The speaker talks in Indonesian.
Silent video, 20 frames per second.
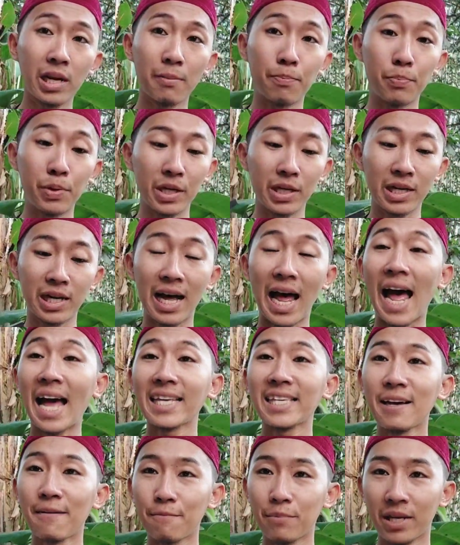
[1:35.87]
lebih ke
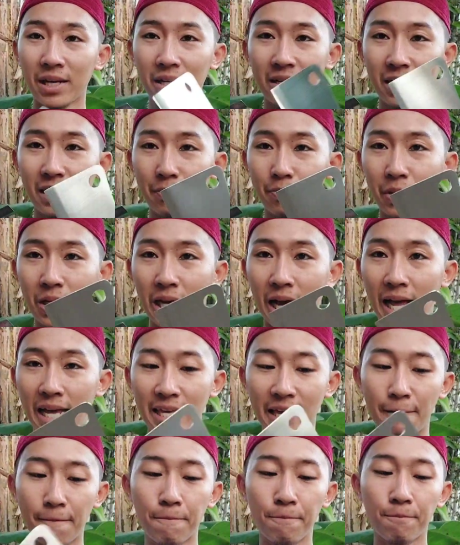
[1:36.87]
ayam ya lebih ke
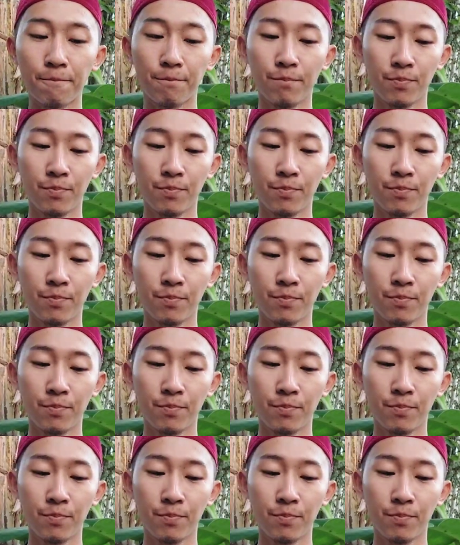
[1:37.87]
ayam